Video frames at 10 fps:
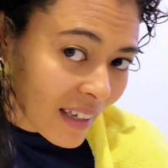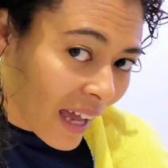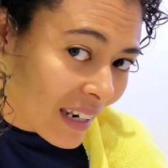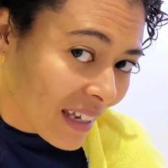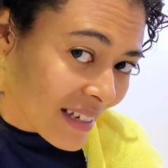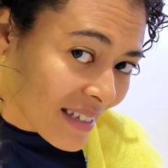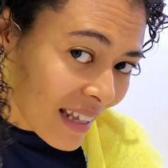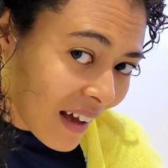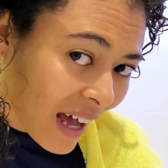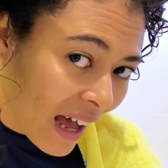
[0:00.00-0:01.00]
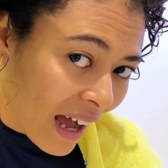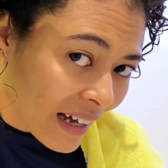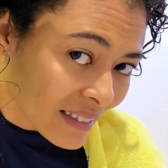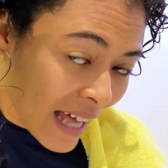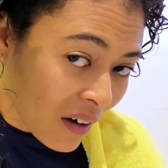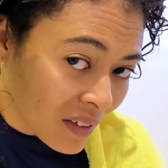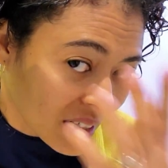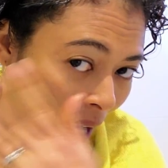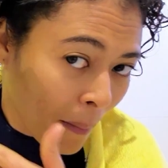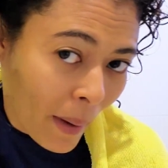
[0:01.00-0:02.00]
แค่นี้ก็เสร็จแล้วค่ะ สาก็
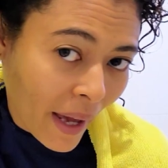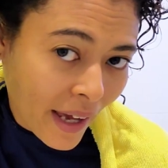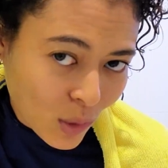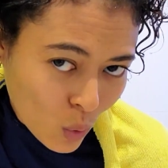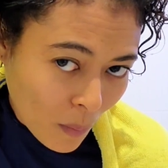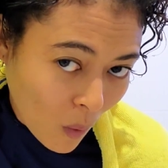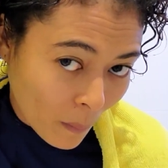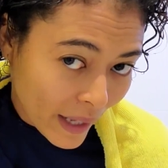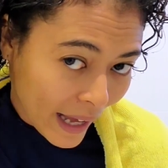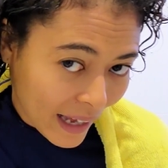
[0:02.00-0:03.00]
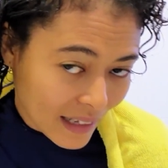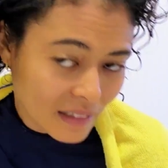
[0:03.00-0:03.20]
จะทำไปให้ทั่วผมเลยค่ะ